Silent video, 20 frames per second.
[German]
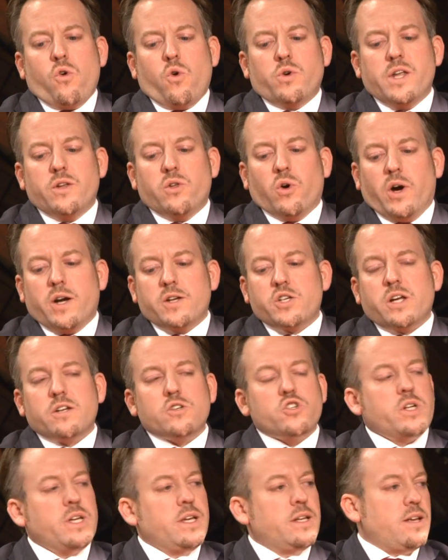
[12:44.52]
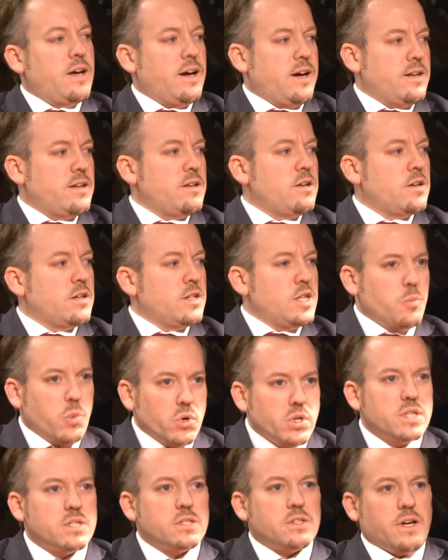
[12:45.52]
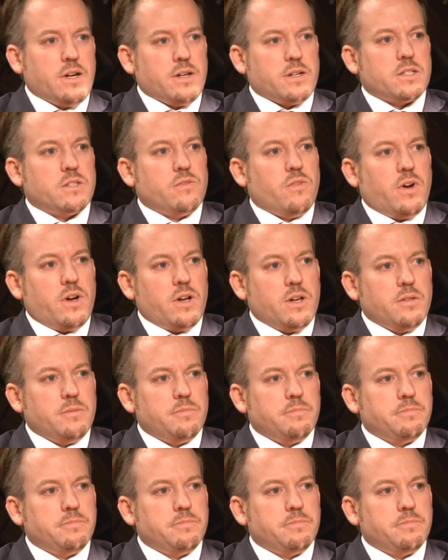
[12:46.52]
Und in Deutschland steht an die Bundestagswahl.